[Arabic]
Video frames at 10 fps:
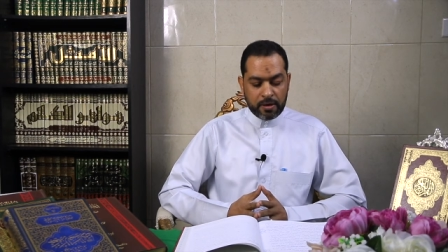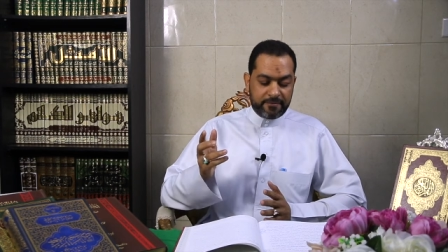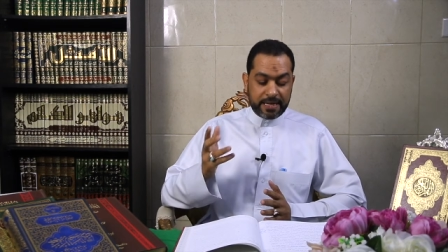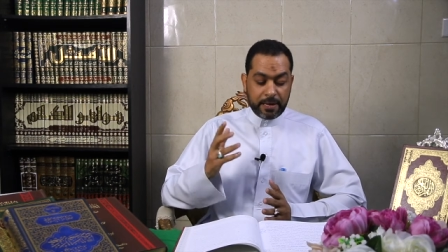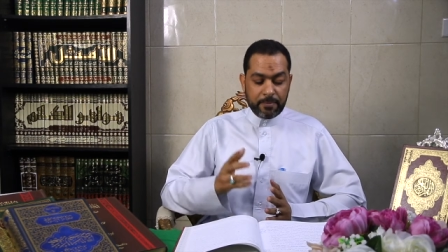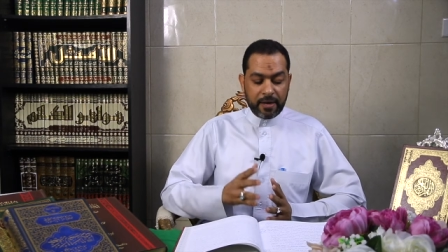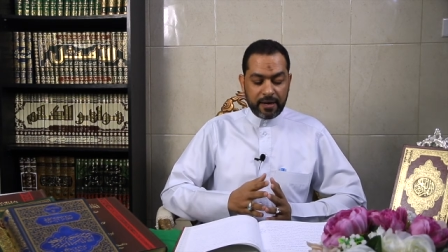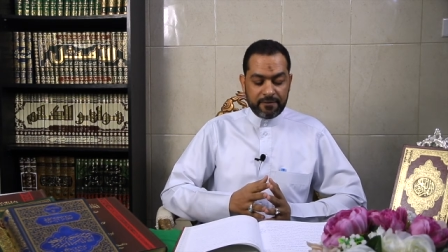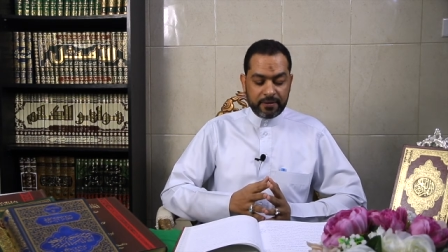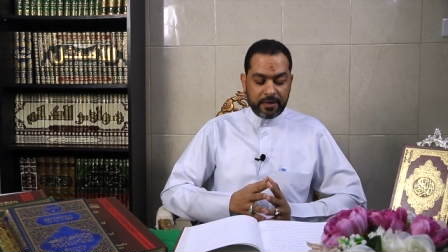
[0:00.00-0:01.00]

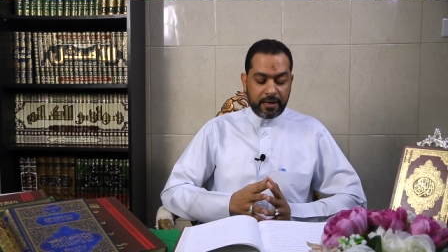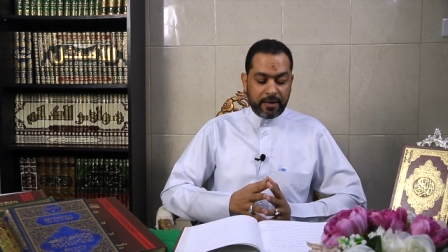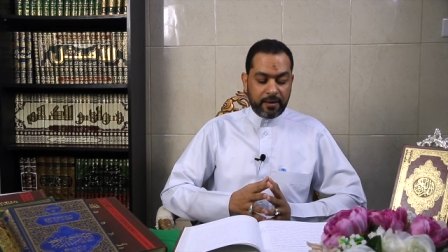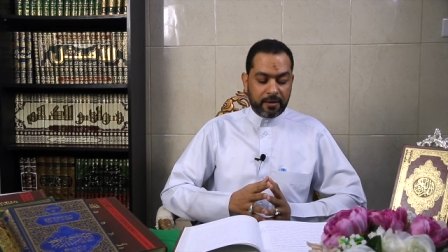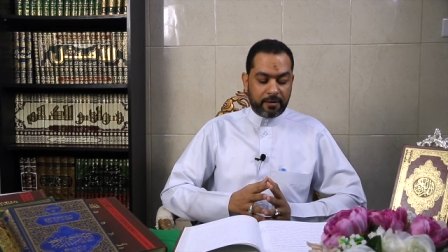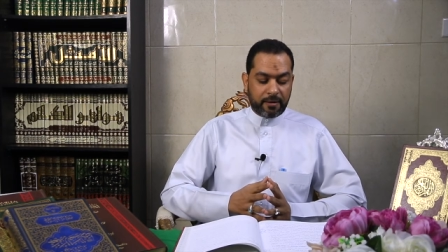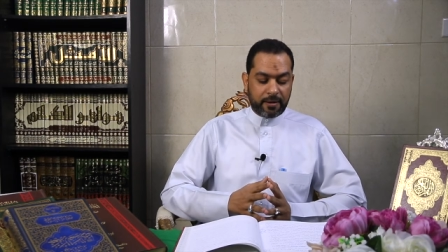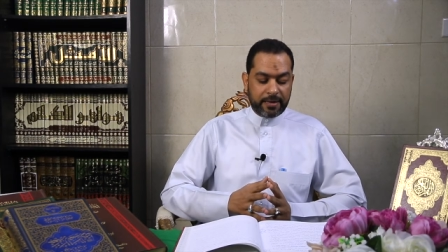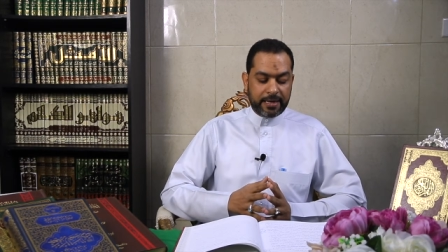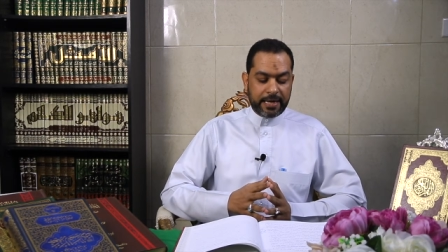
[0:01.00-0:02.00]
فلما أفل
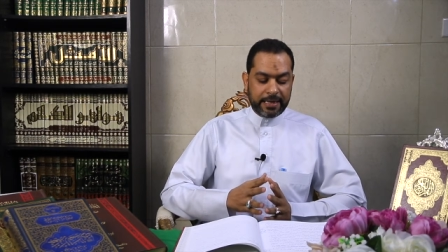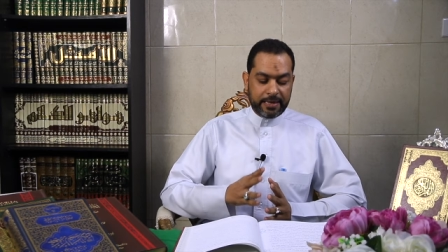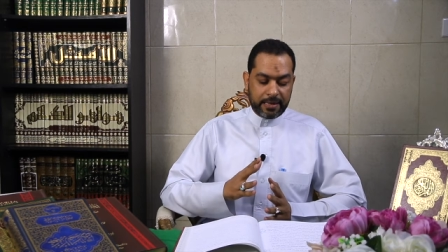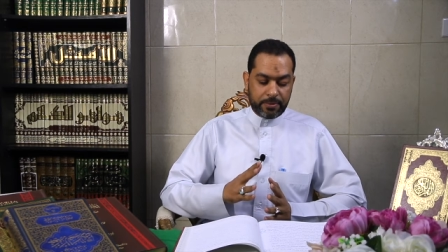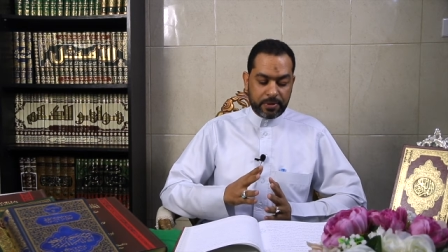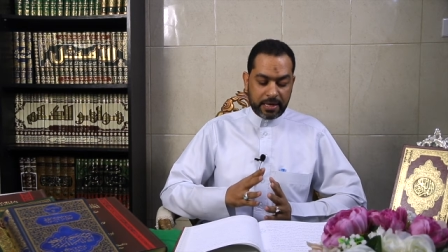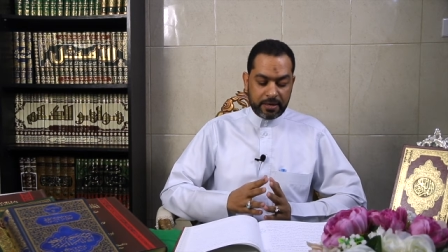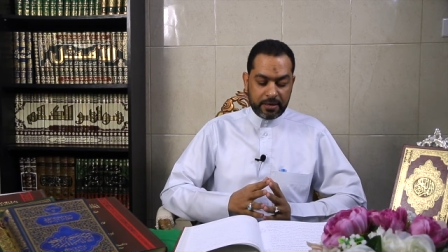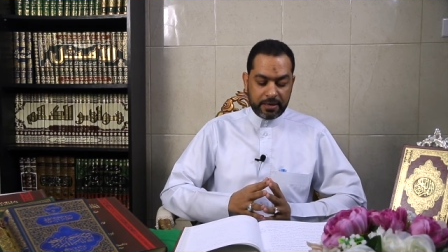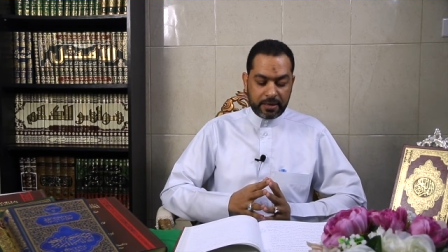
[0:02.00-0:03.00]
قال لئن لم
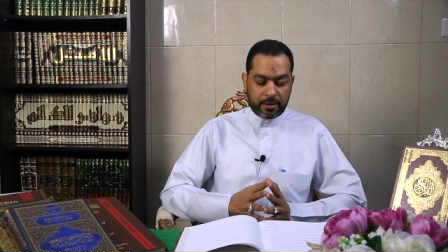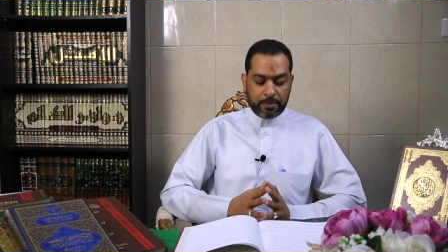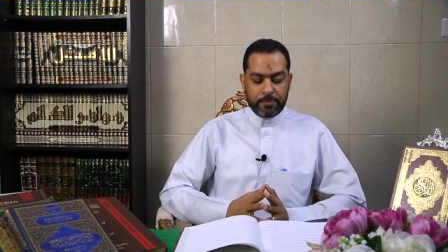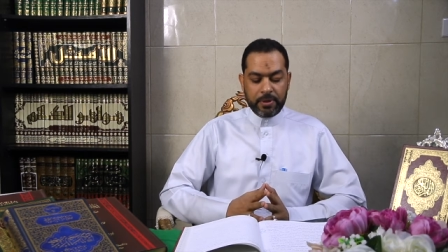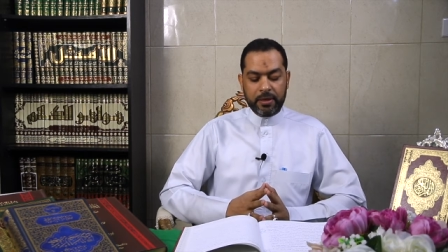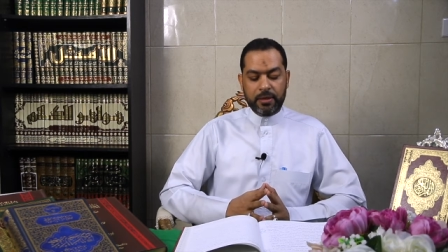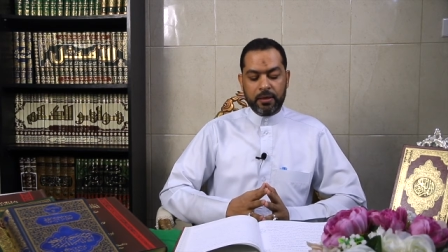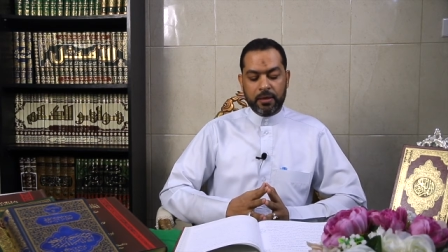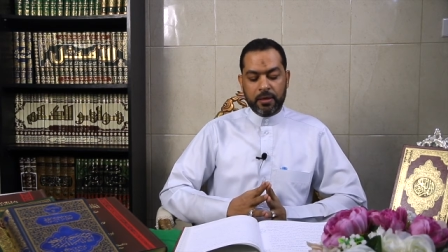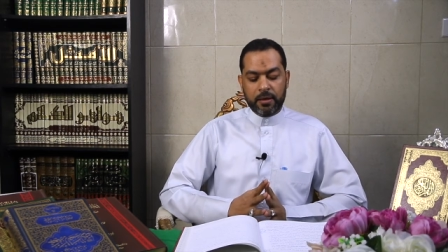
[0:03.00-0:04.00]
يهدني ربي
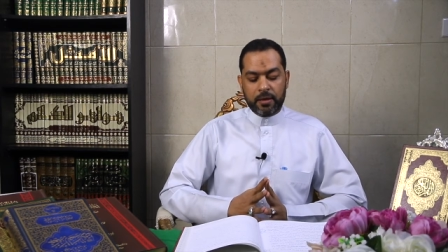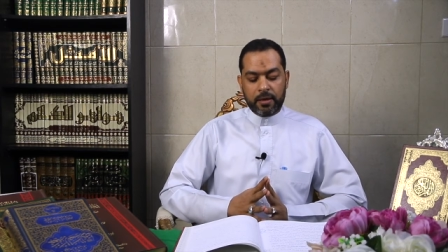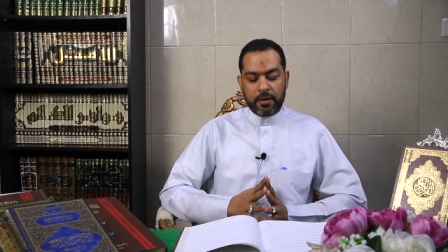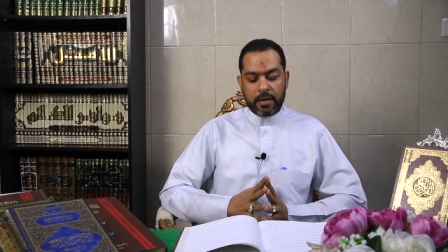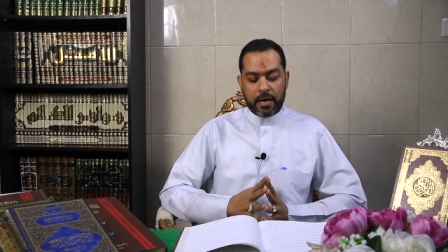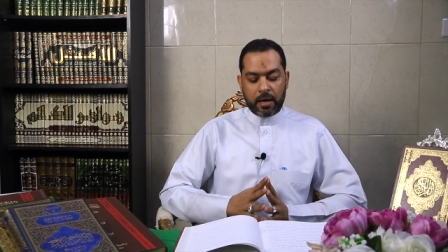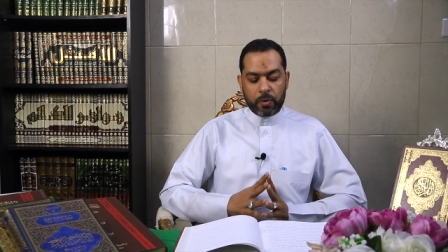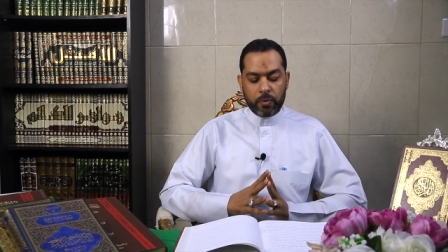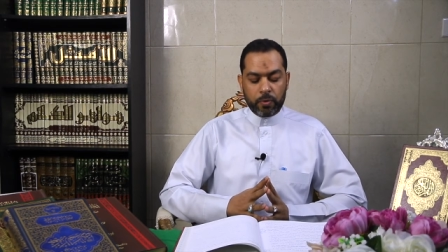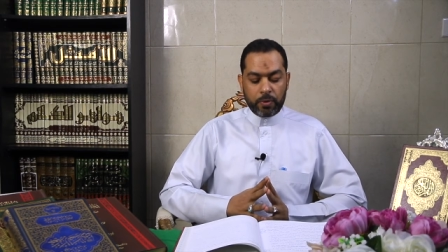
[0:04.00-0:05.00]

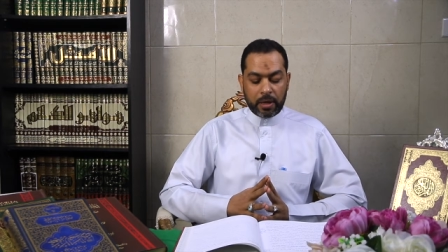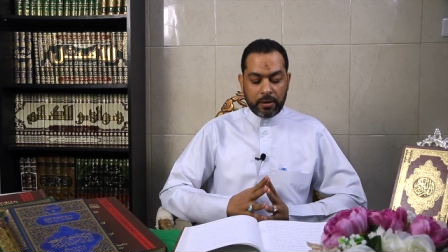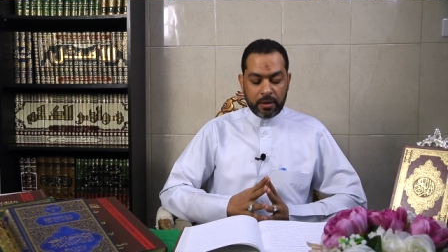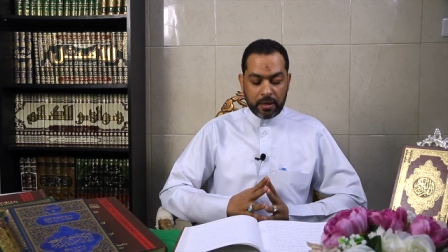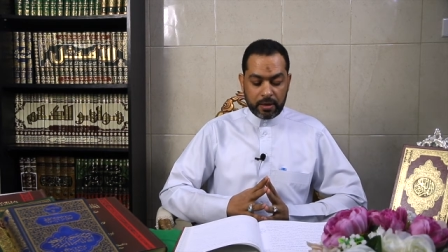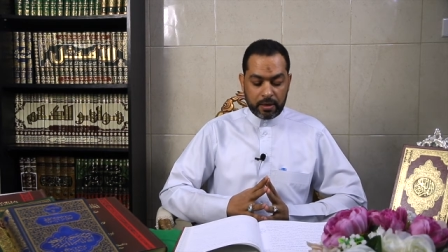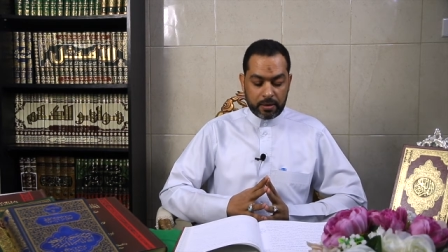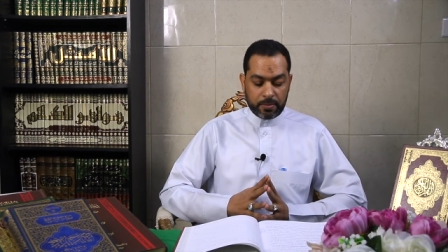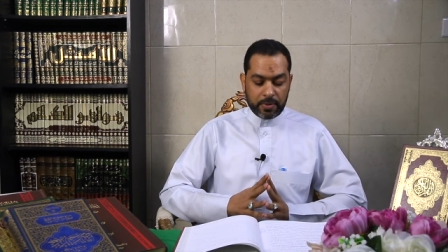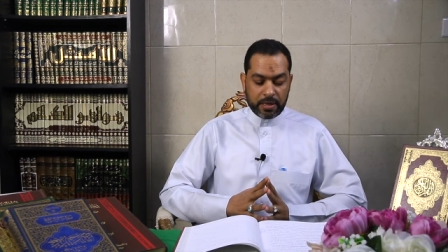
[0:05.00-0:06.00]
لأكونن
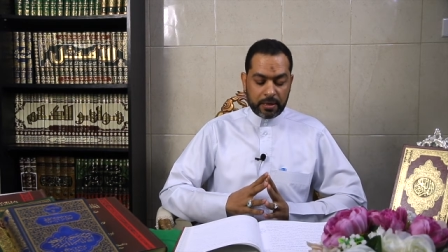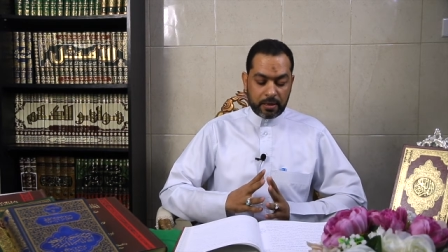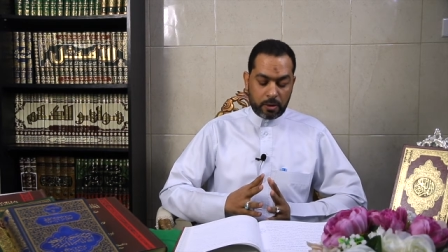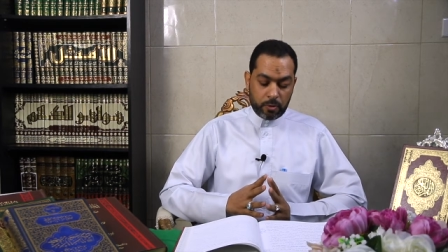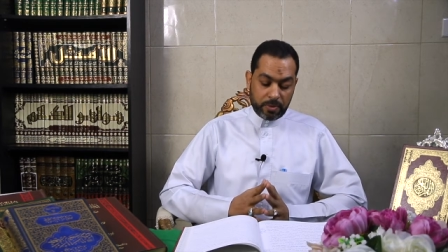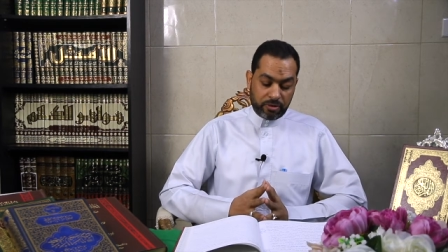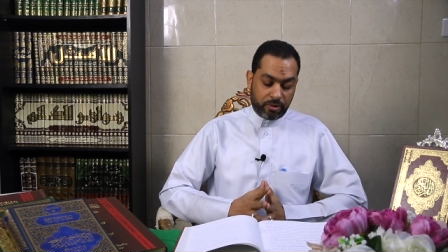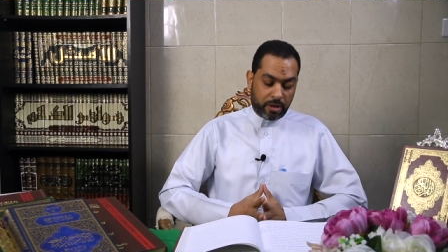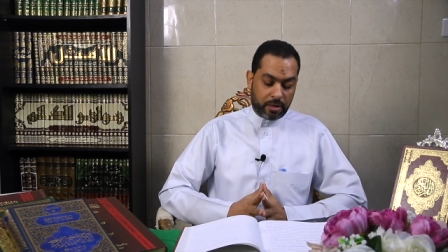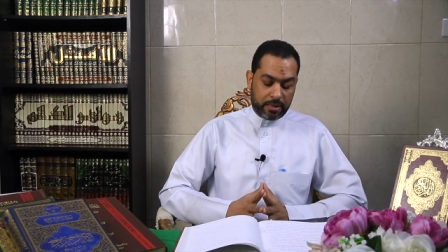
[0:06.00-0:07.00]
من القوم
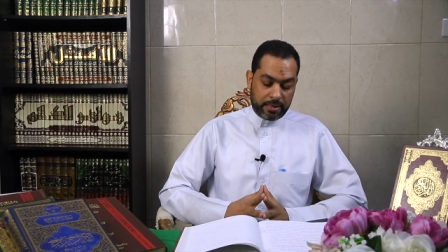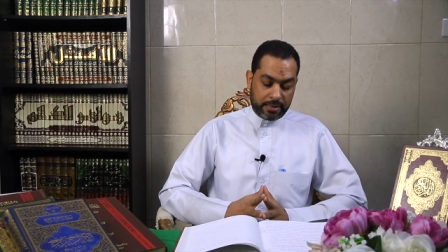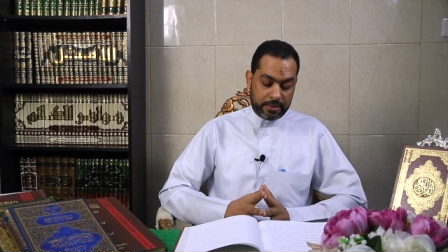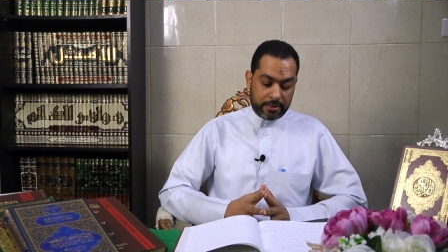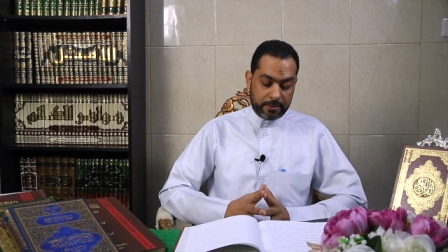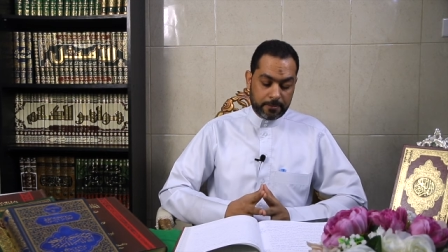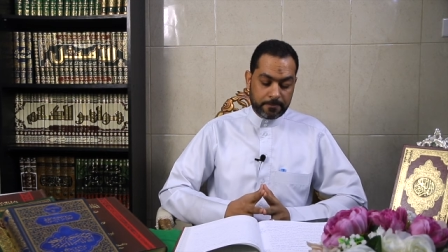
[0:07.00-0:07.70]
الضالين